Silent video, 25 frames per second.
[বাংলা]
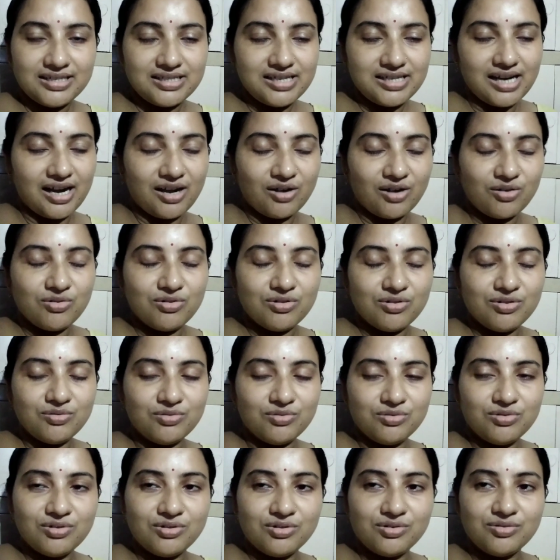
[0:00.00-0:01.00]
সারাক্ষণ
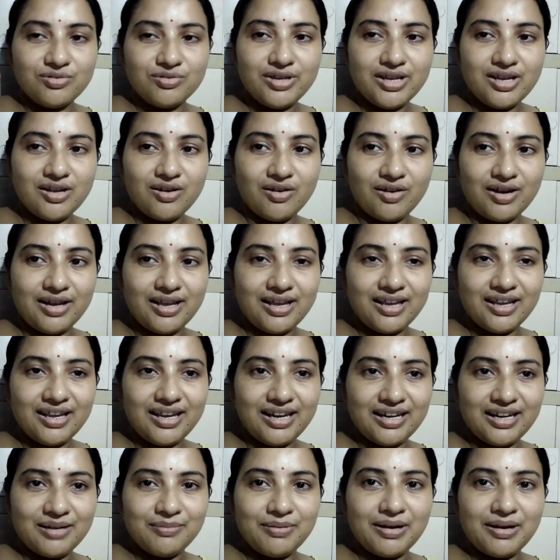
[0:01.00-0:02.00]
হুড়োহুড়ি করে
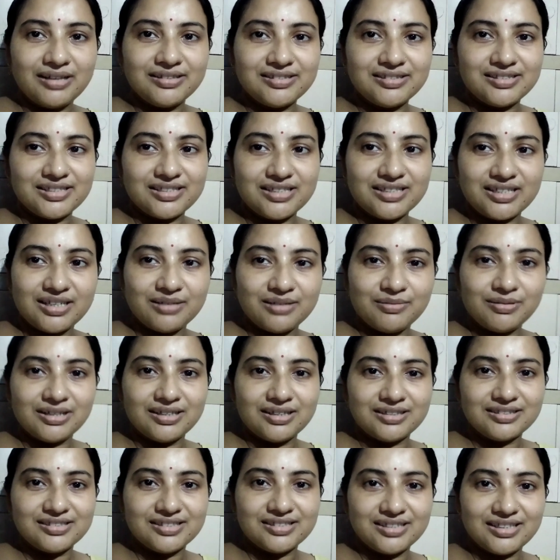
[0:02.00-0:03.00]
এটা ভাঙছে সেটা
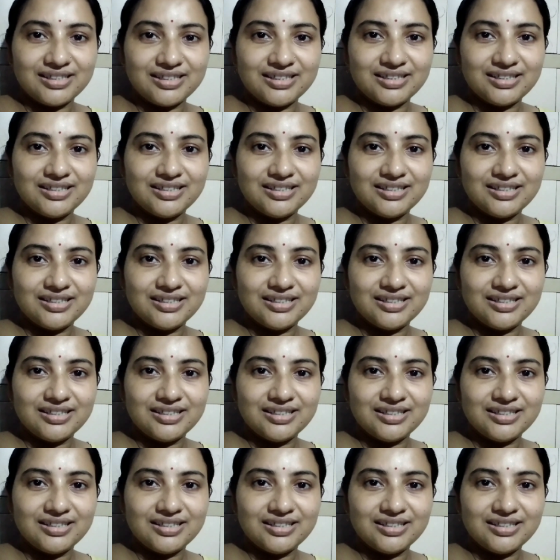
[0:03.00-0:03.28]
ভাঙছে